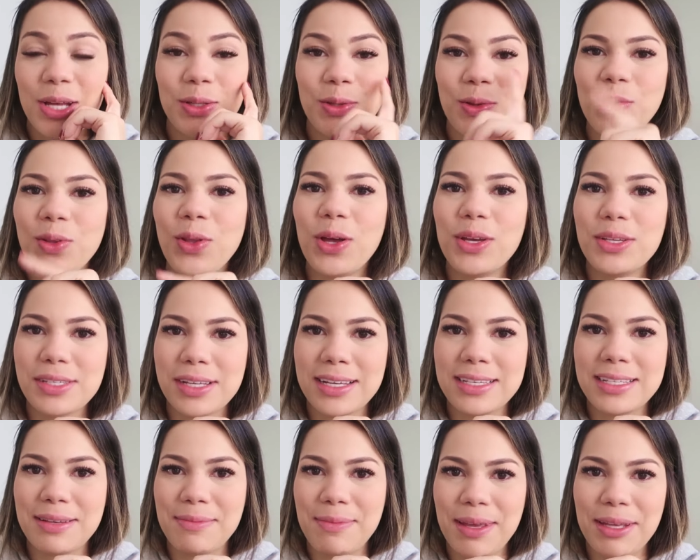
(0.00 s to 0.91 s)
No nosso
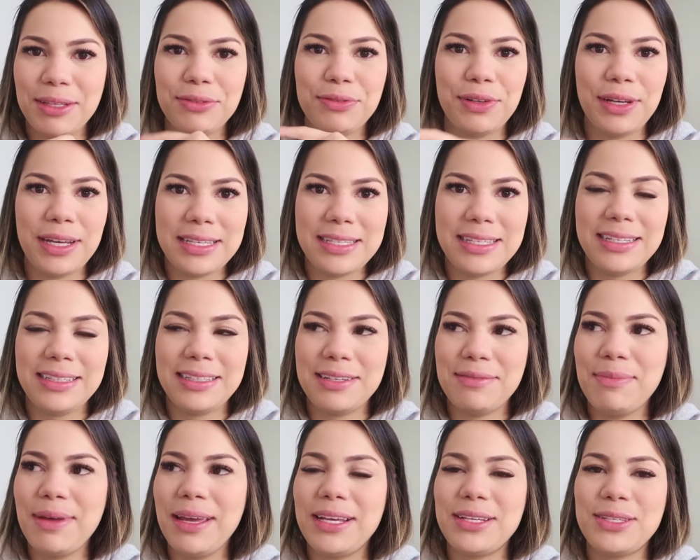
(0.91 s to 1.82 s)
casamento foi assim
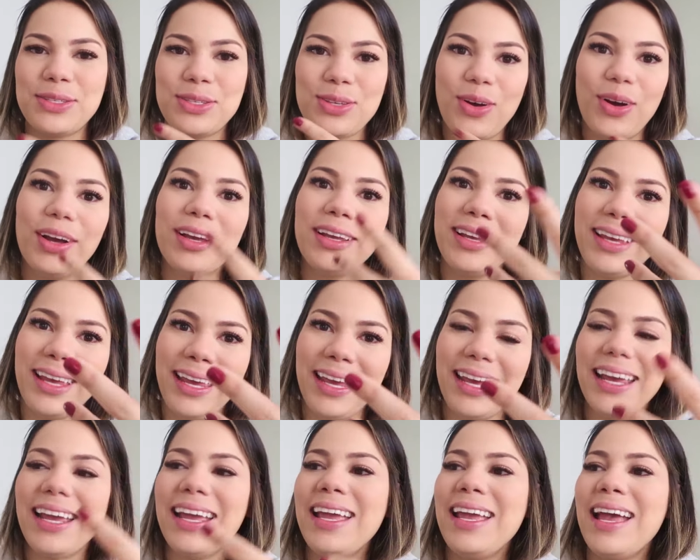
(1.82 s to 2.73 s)
também, só
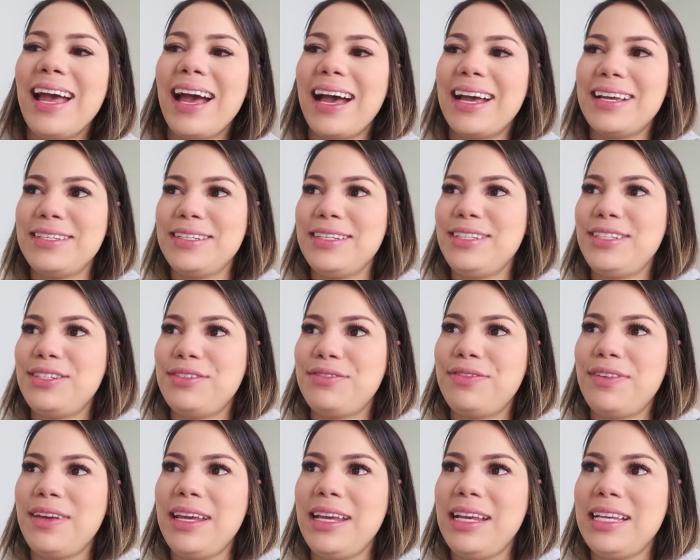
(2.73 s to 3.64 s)
que a
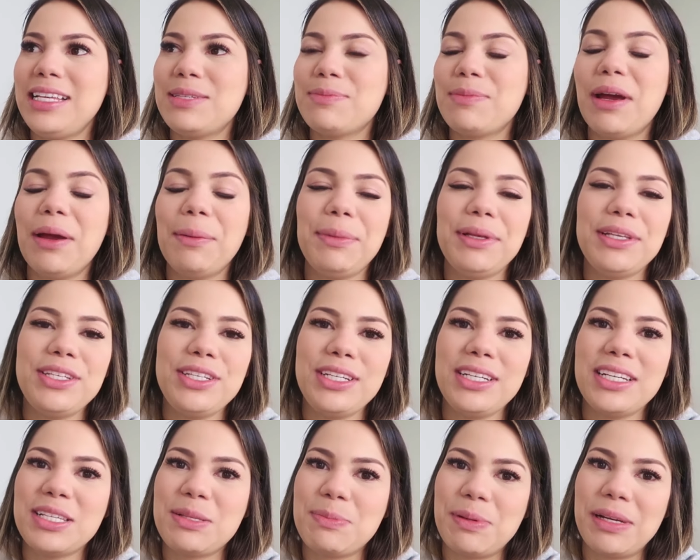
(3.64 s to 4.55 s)
gente fez
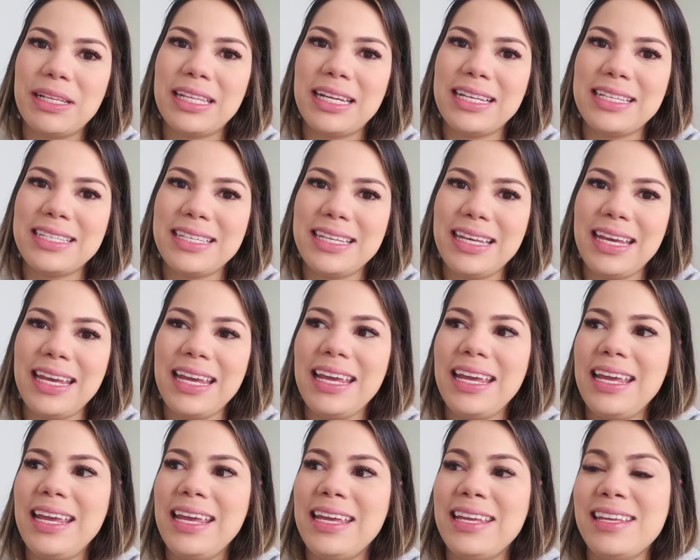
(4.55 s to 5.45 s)
marmitinhas para
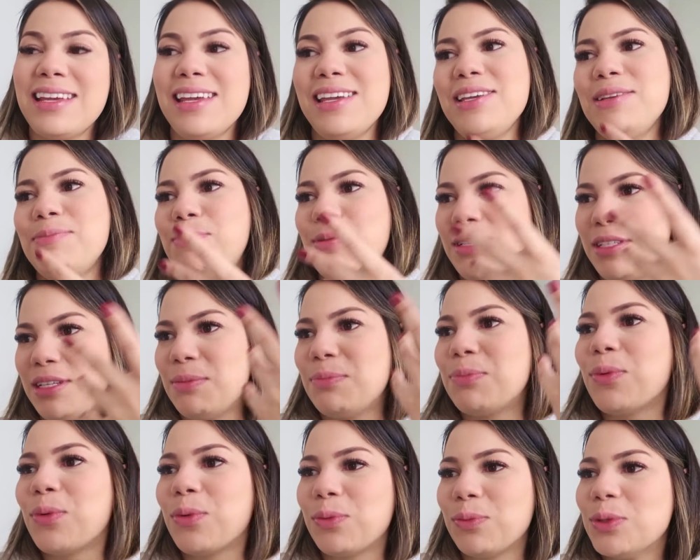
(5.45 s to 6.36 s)
trazer. E aí, por
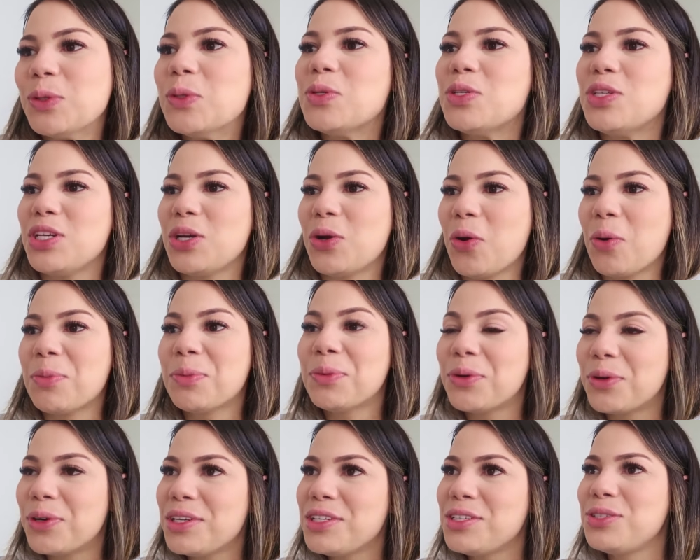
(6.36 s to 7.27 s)
exemplo, num dia
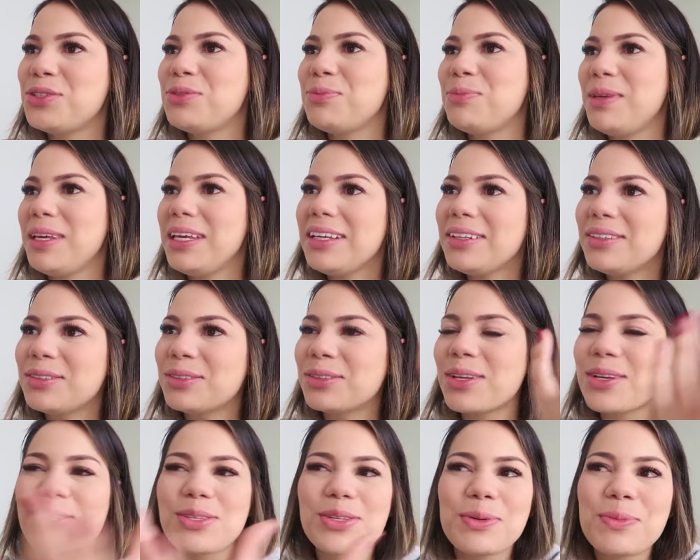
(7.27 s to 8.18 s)
como hoje, domingo,
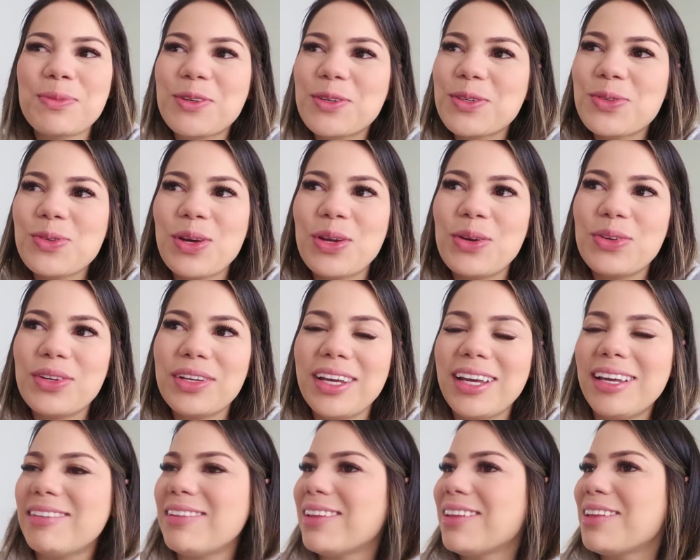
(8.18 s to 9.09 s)
o nosso almoço era o
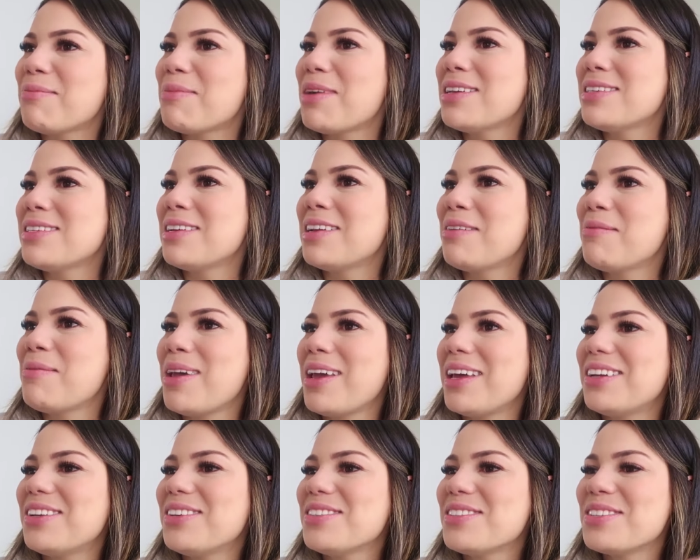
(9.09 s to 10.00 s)
quê? Nada mais e nada
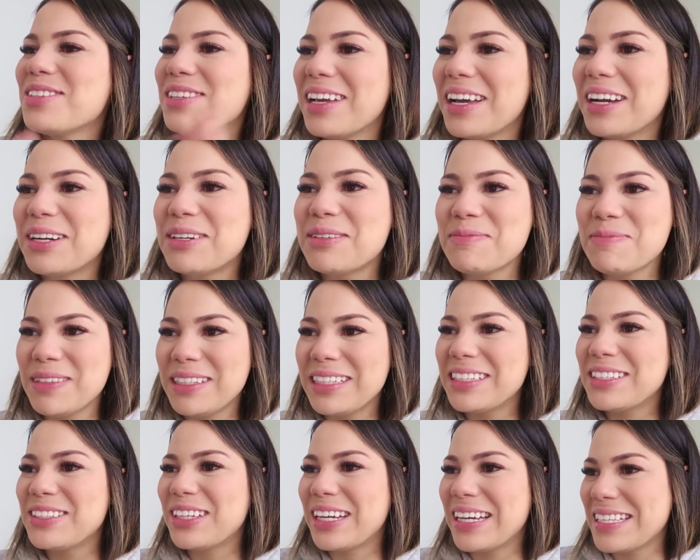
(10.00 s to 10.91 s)
menos do que
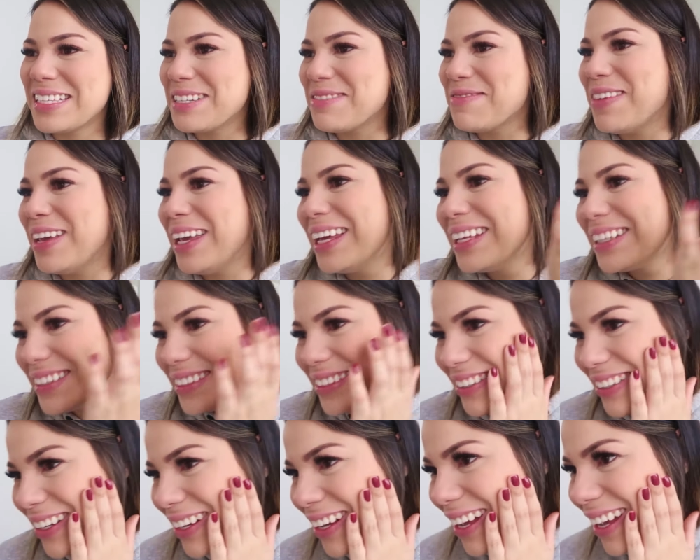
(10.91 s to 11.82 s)
comida do
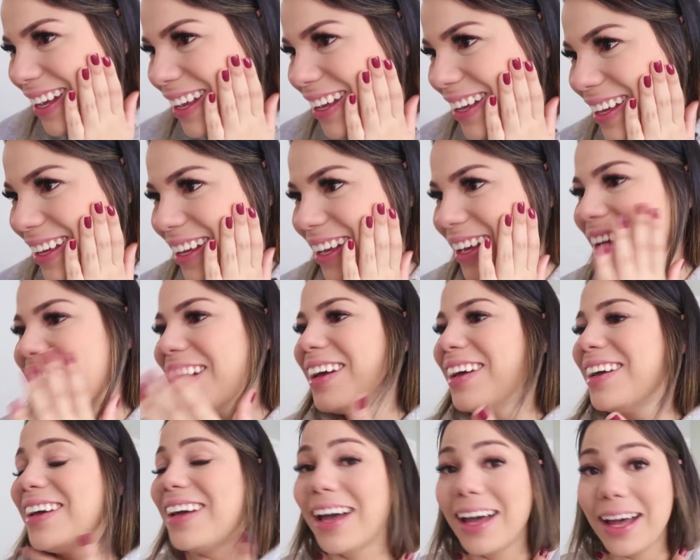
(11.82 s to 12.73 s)
casamento.
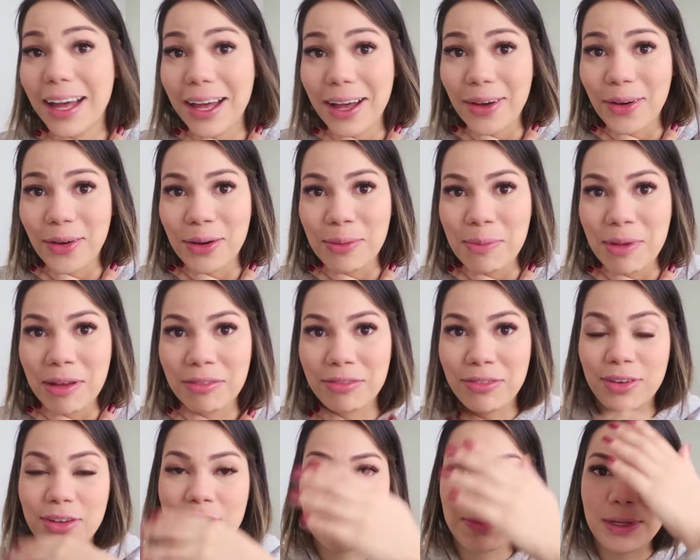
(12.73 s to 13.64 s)
É Ó, minha
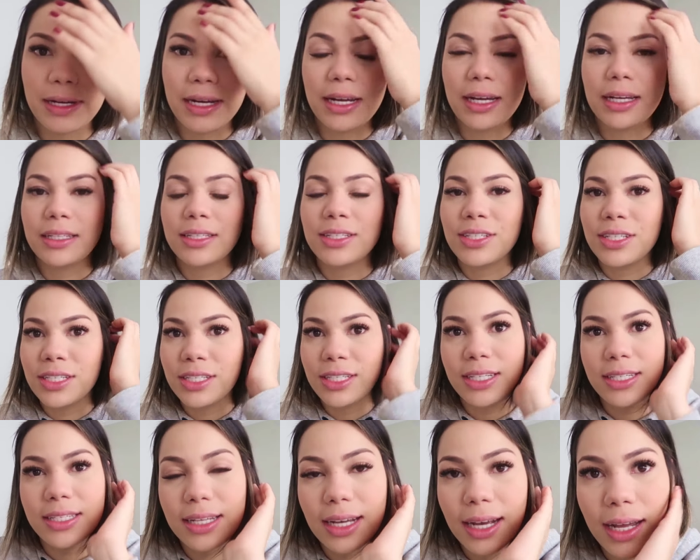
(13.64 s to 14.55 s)
voz, me garganta.
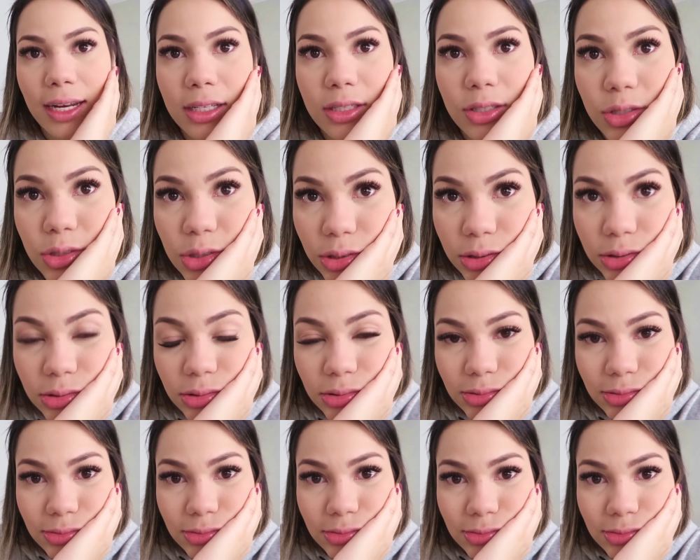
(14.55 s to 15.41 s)
Gente, essa cara de sono.